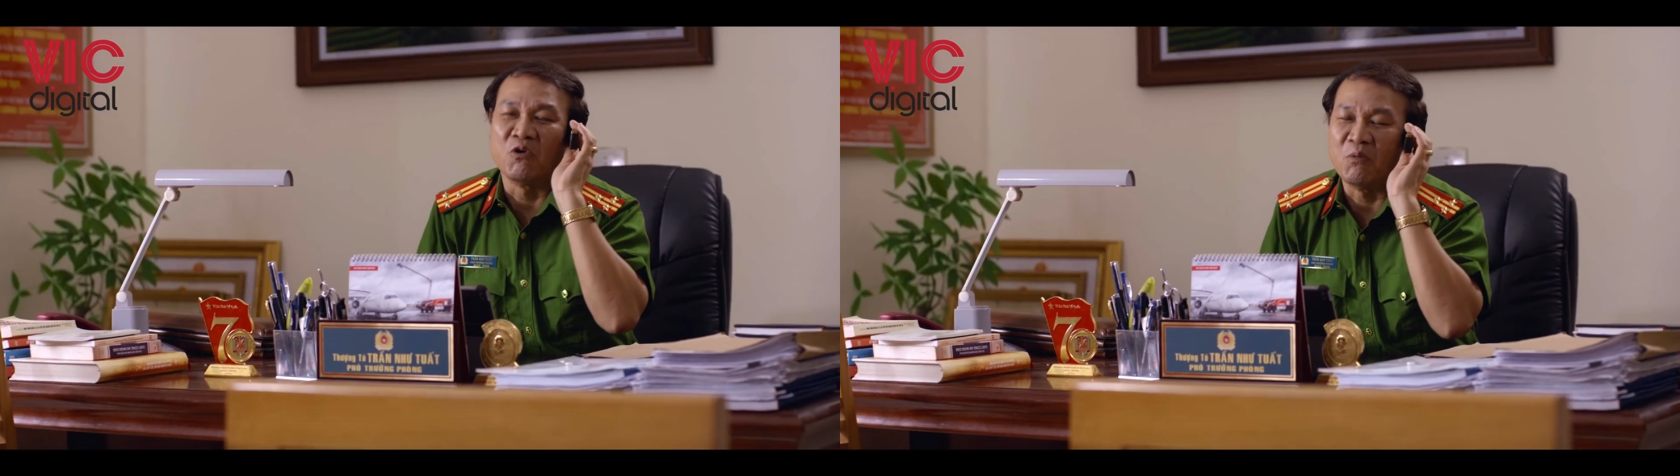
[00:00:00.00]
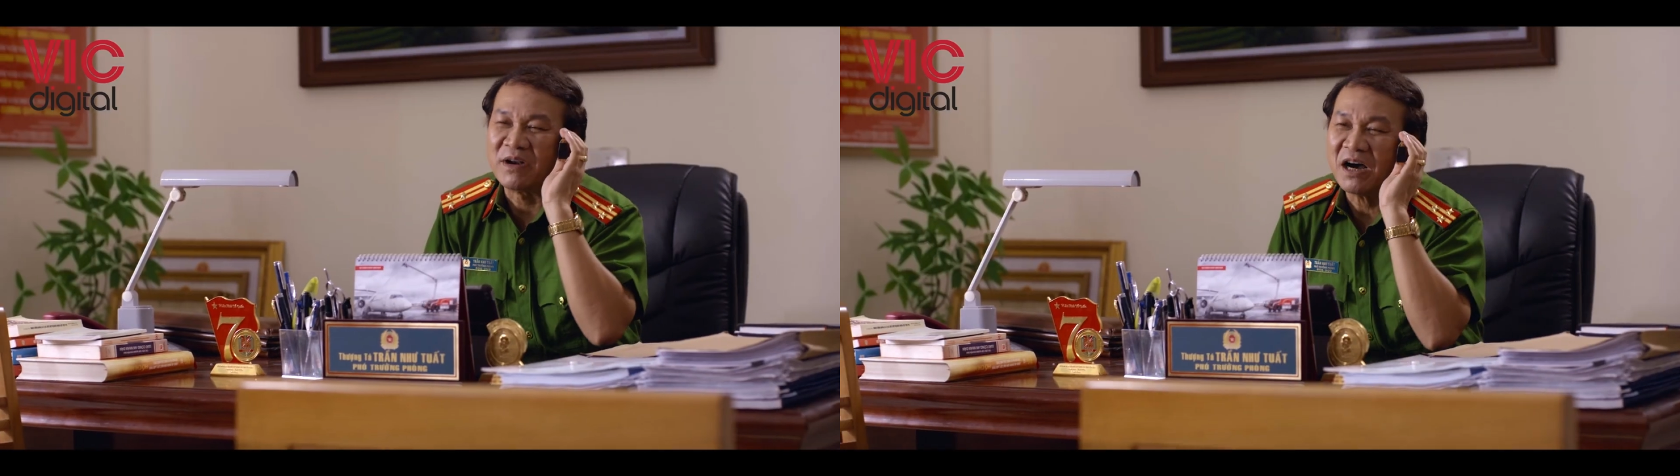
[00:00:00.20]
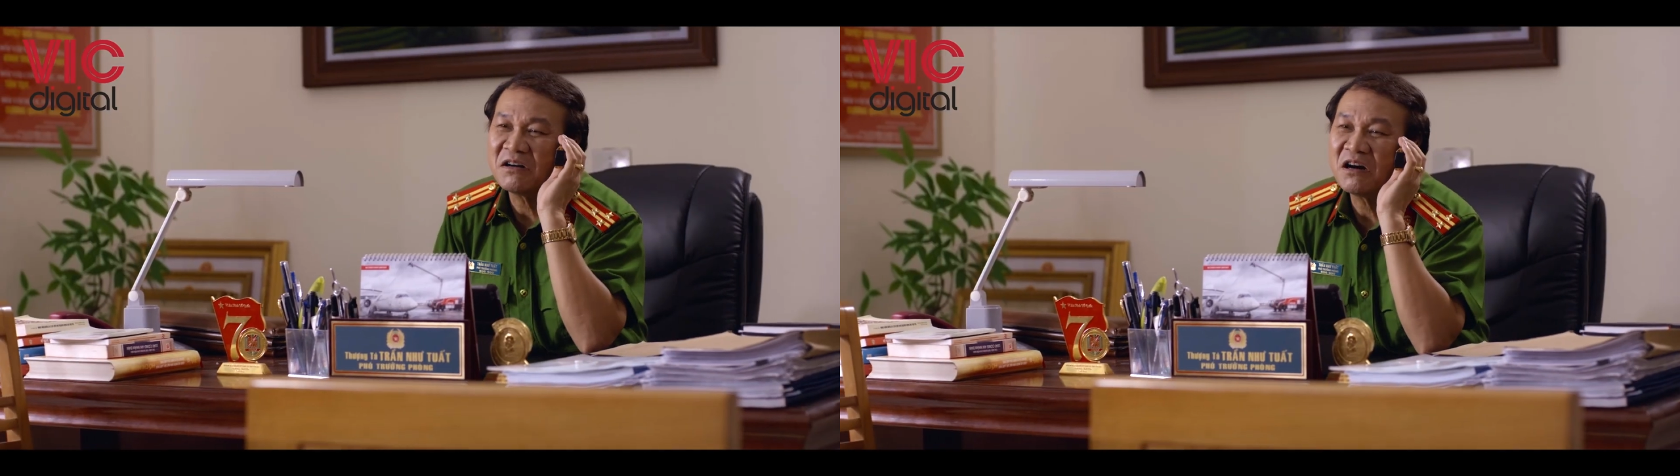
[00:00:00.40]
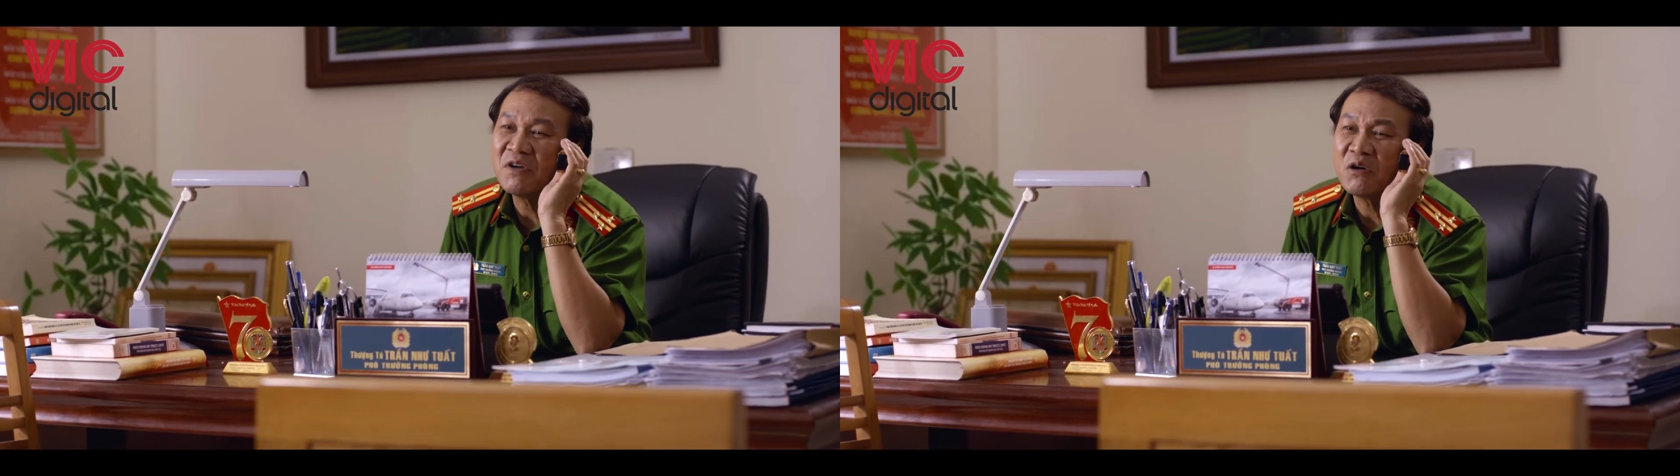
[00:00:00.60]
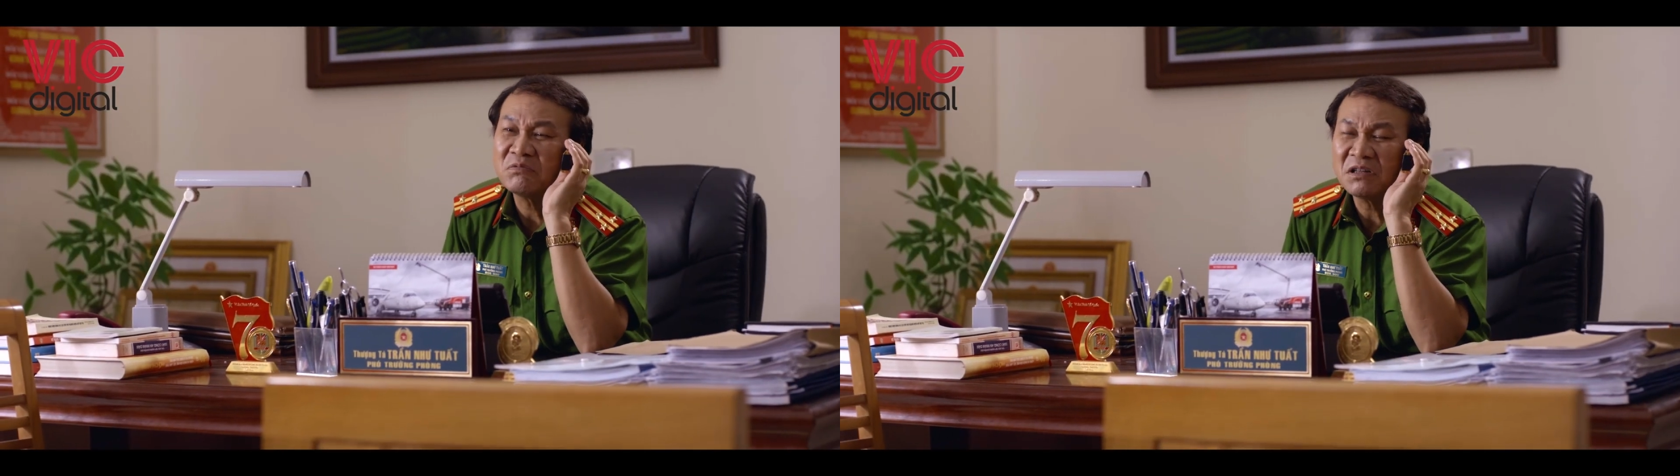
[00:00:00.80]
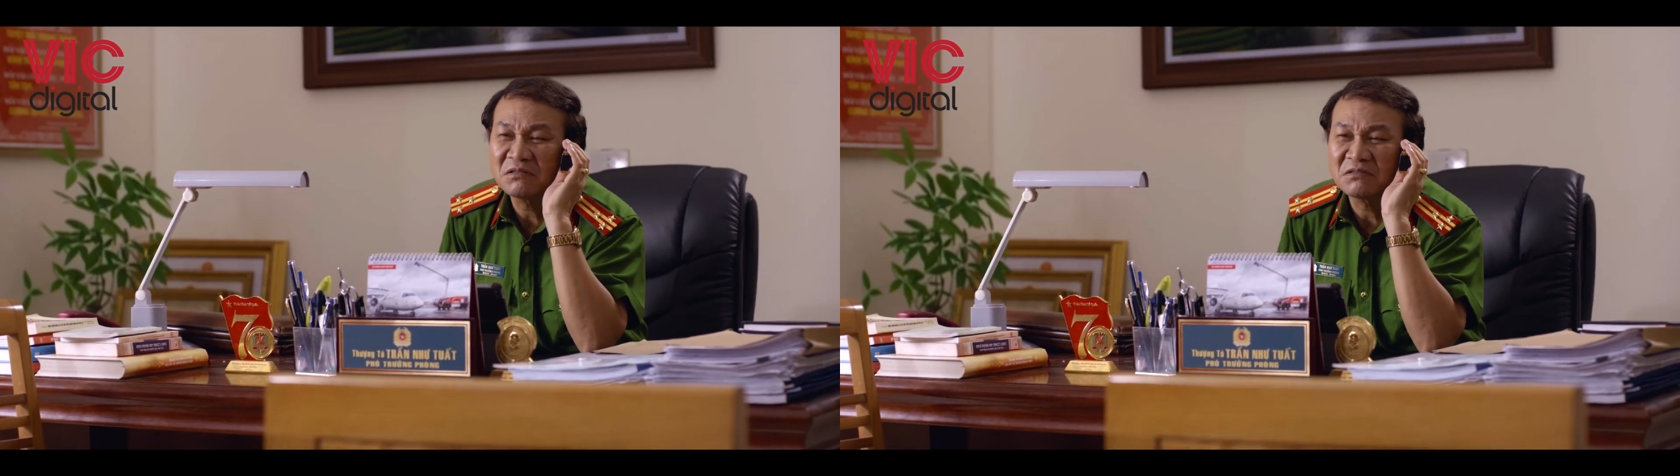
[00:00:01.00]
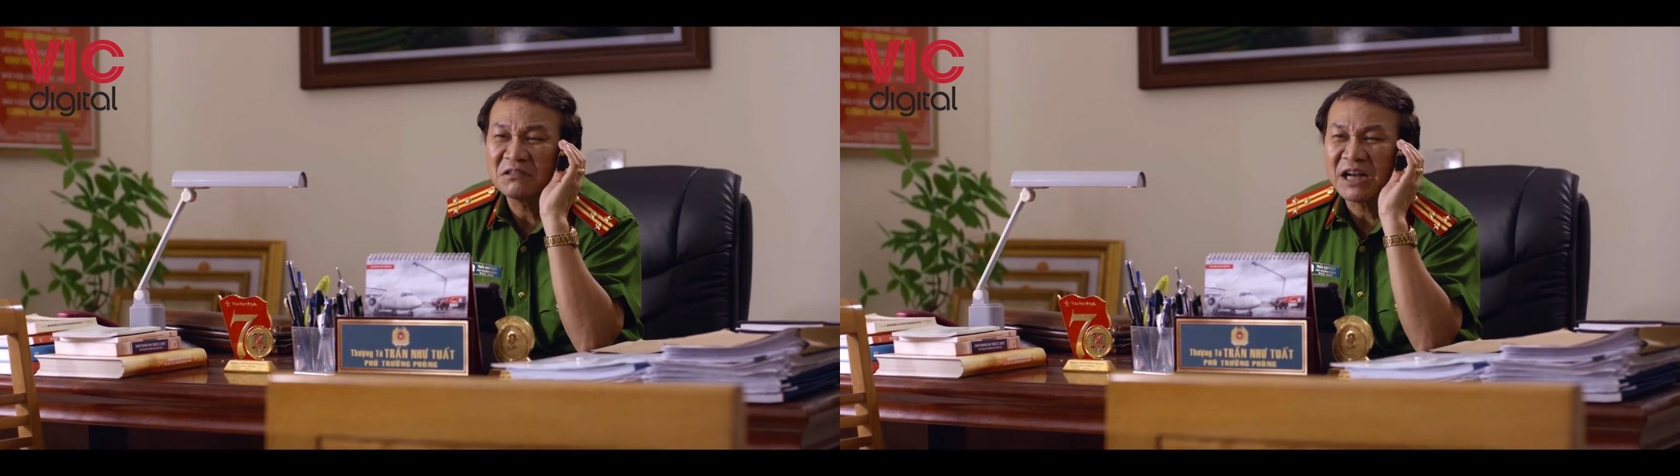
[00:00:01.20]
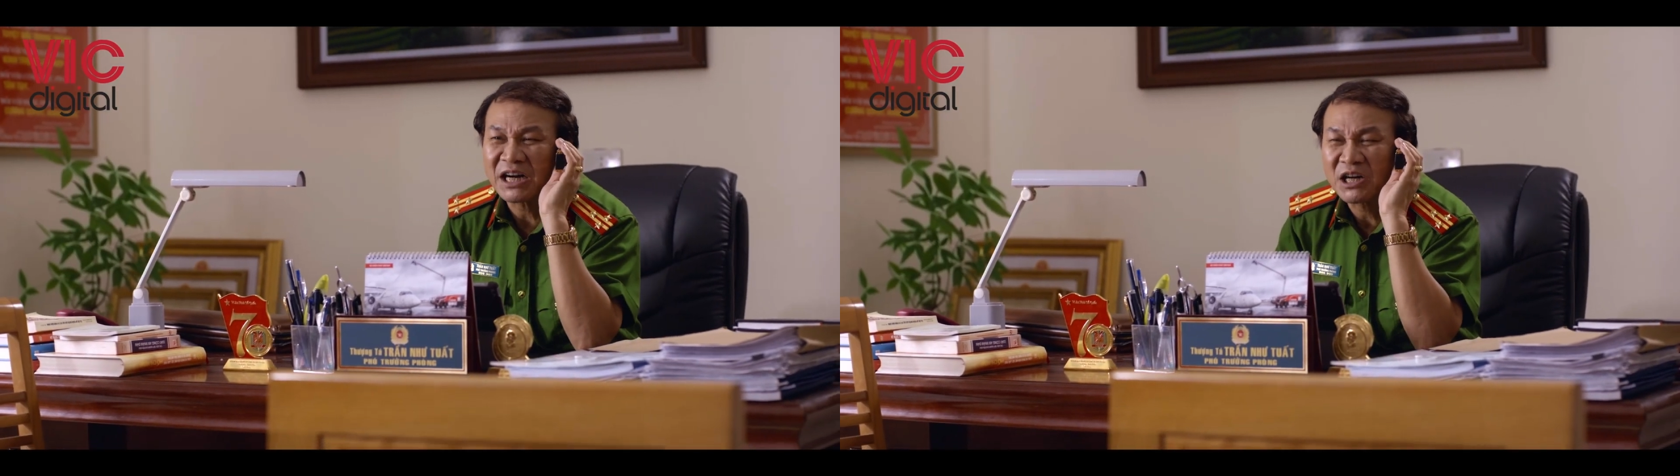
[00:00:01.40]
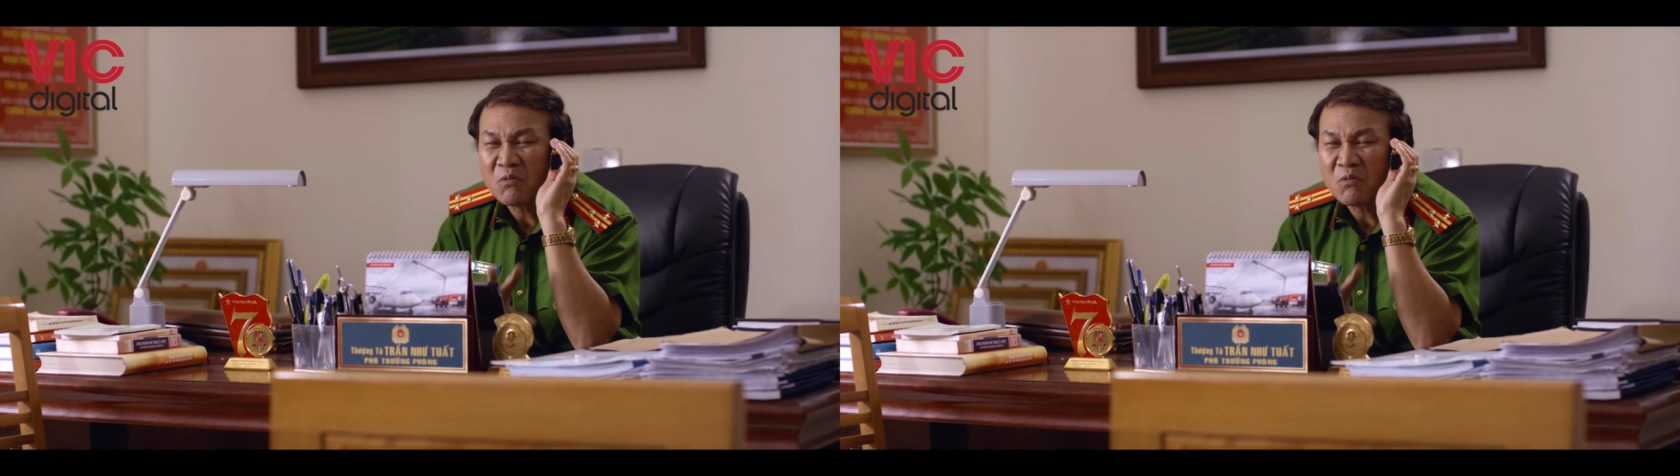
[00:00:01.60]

cụ mà đã hứa với ông đức là